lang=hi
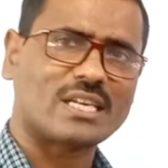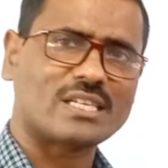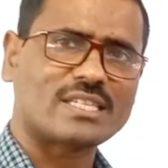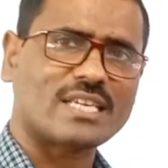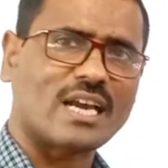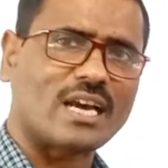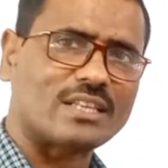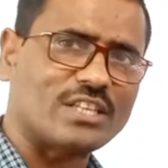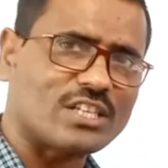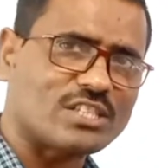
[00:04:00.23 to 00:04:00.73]
मंडल
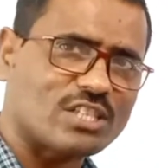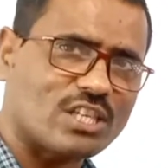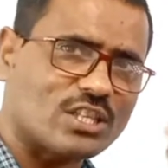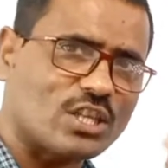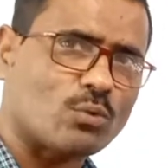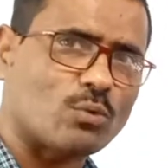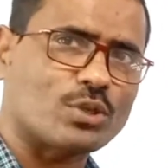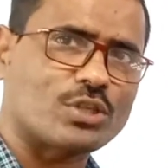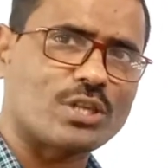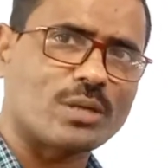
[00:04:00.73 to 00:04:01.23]
से अधिक से
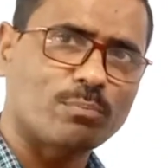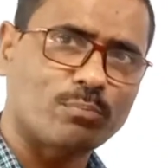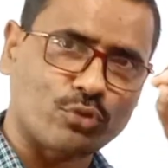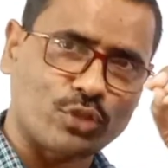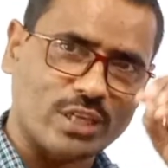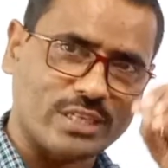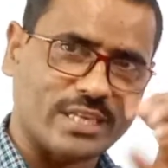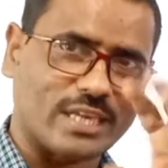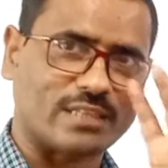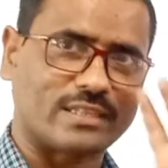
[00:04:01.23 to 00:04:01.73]
अधिक क्वेश्चन
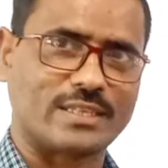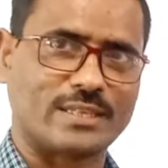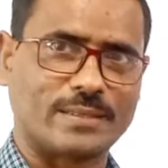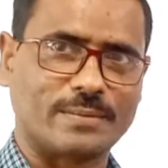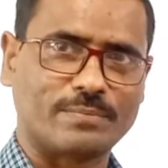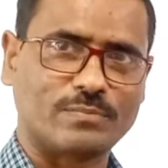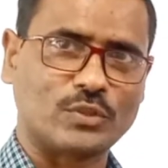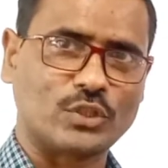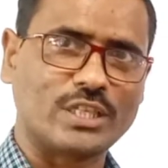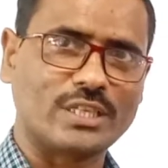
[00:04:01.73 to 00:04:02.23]
पूछे जाते
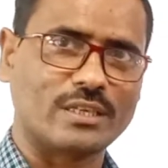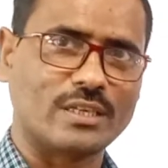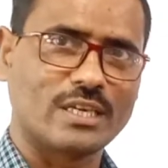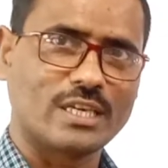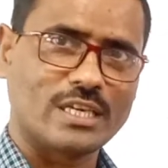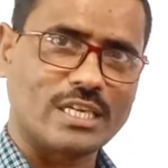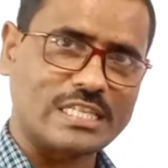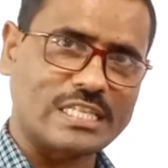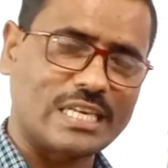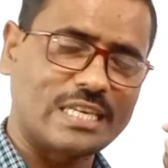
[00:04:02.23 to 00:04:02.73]
हैं जी
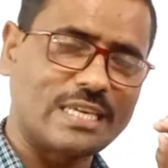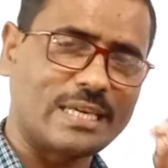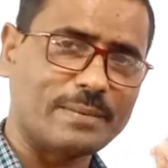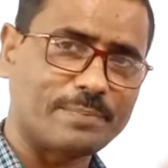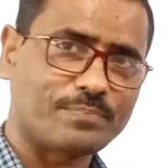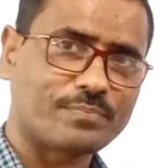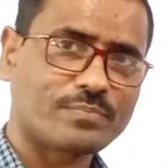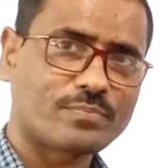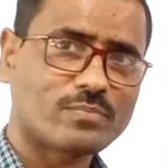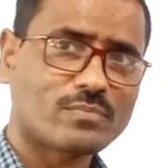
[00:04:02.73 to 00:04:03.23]
इसलिए